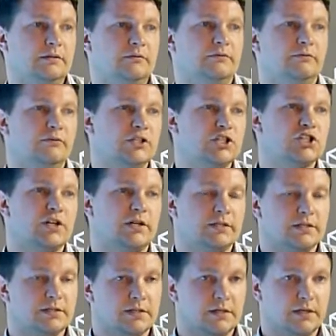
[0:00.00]
выезжать
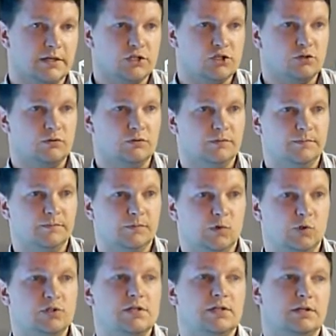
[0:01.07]
к заказчику. То
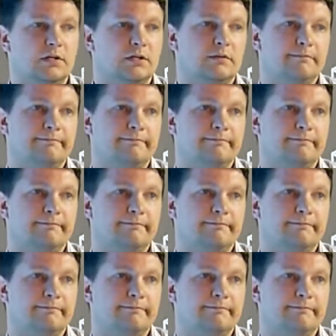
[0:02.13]
есть это